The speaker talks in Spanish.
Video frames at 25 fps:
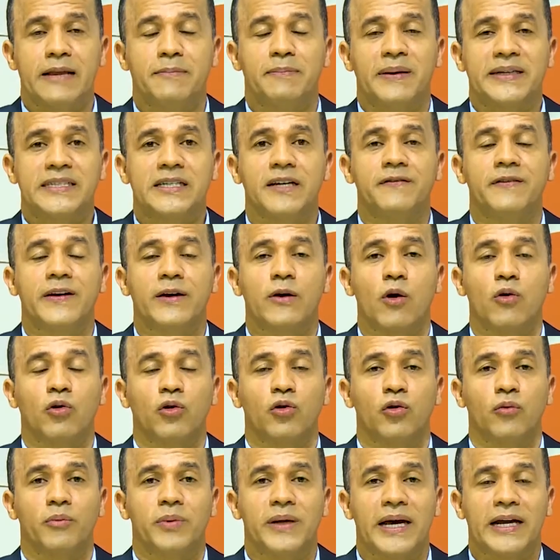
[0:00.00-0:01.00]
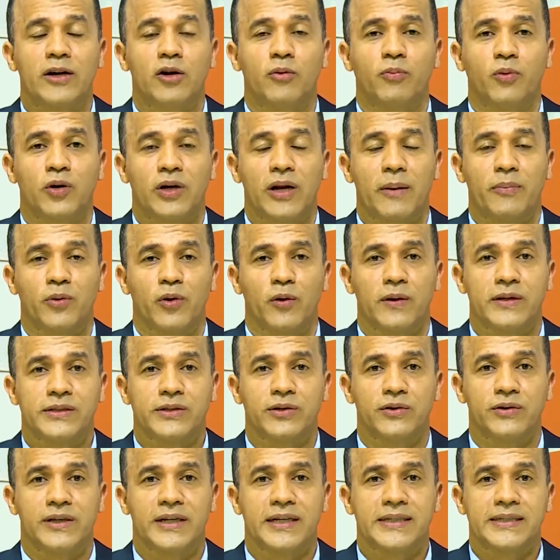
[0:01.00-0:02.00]
el Pacífico colombiano por la
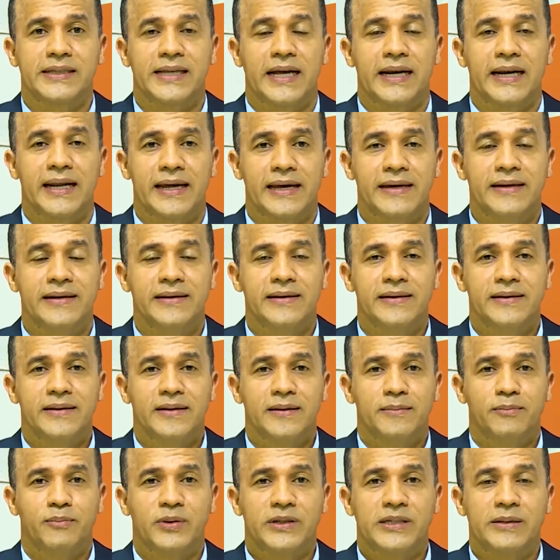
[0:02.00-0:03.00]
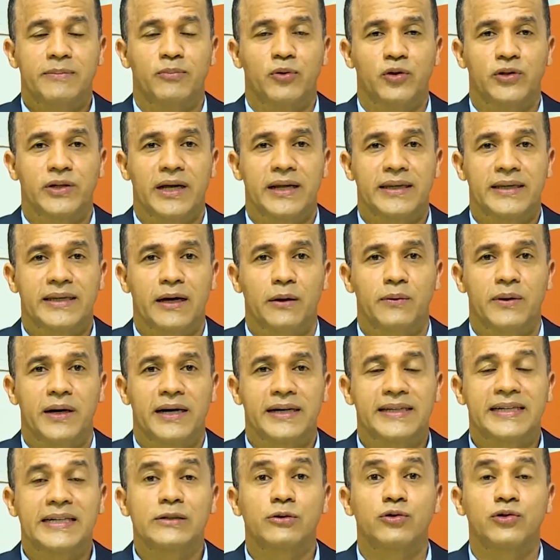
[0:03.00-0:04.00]
aprobación de esta ley, pues importante
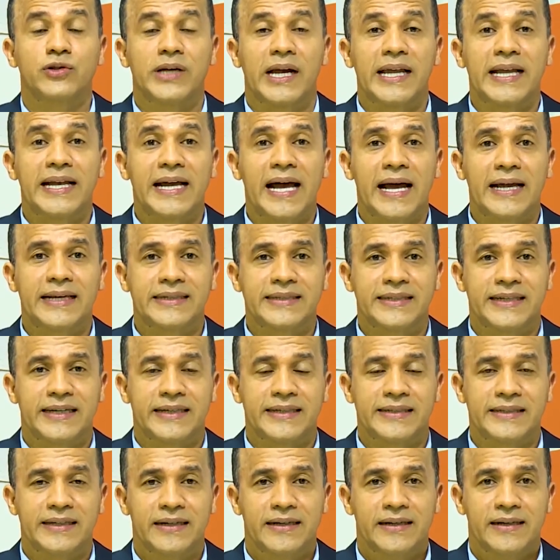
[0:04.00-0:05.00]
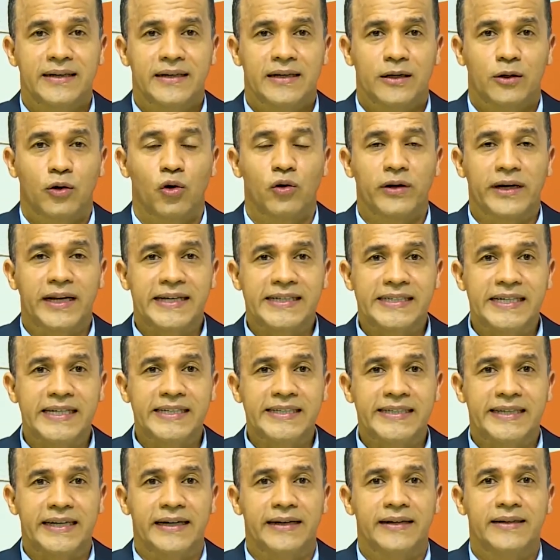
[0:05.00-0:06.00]
hablar de sus alcances.
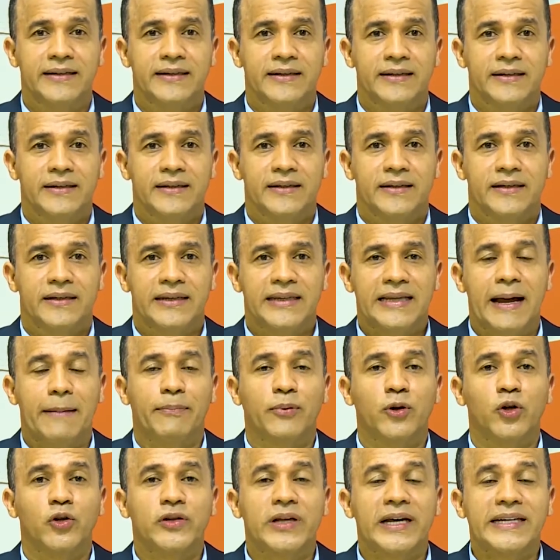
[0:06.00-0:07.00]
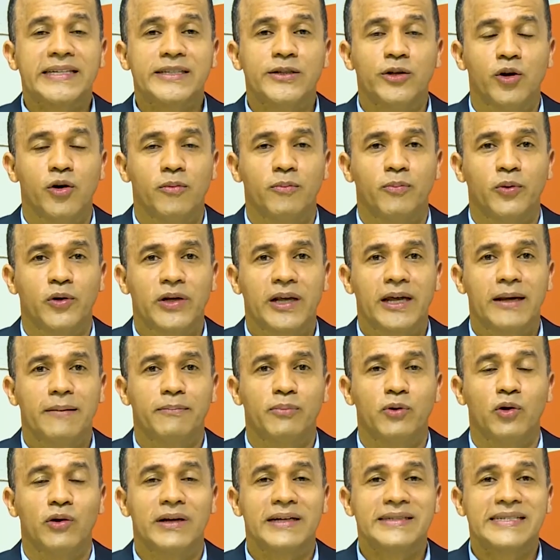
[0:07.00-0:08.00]
Congresista, la protección, por
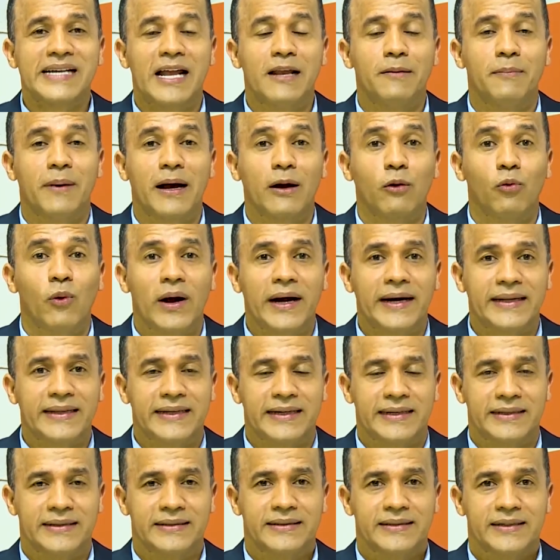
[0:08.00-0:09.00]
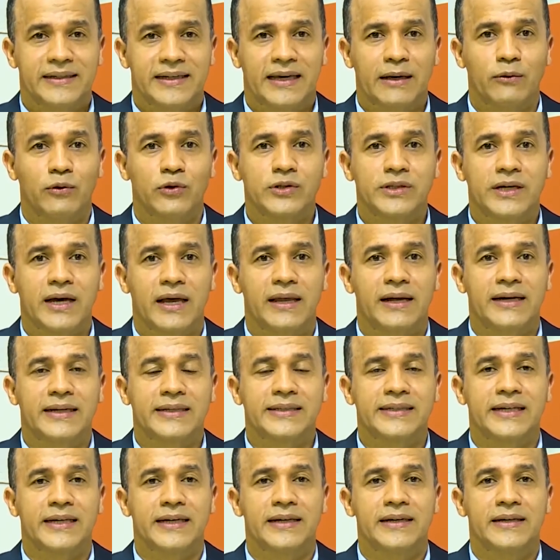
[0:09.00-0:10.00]
ejemplo, la salvaguarda que busca
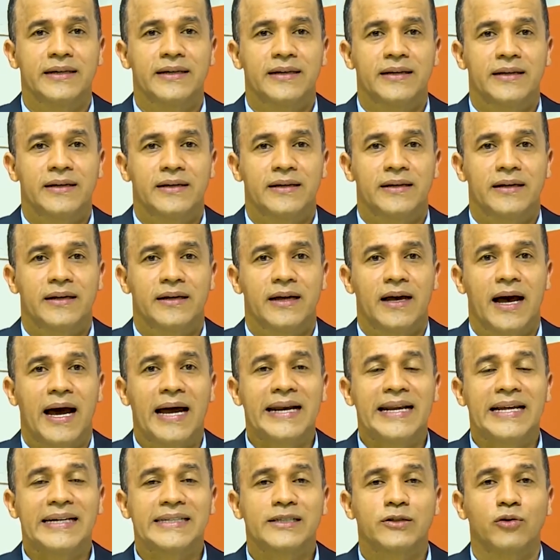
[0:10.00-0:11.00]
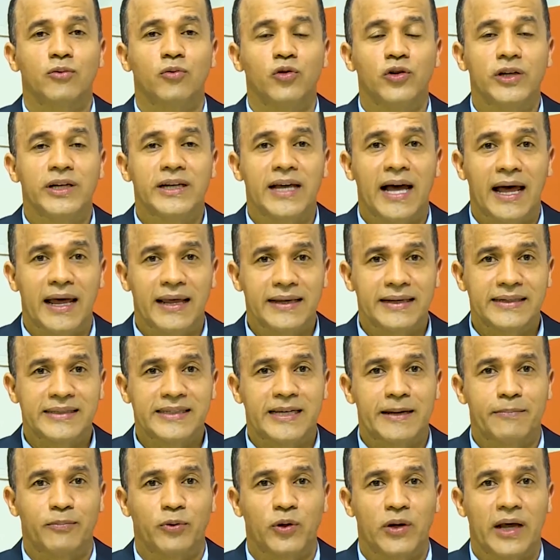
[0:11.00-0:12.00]
darse a las comunidades
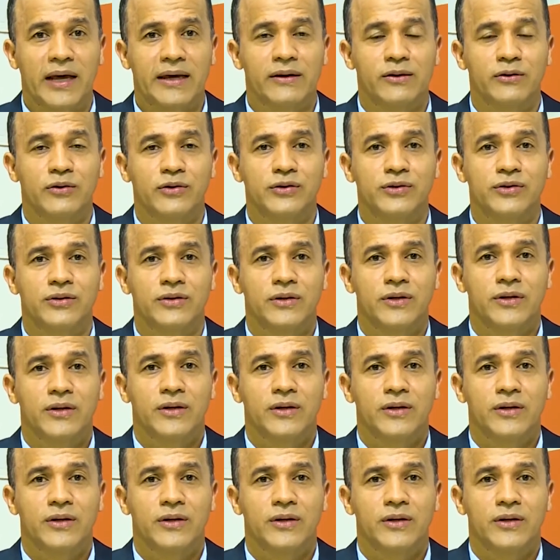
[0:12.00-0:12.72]
que por años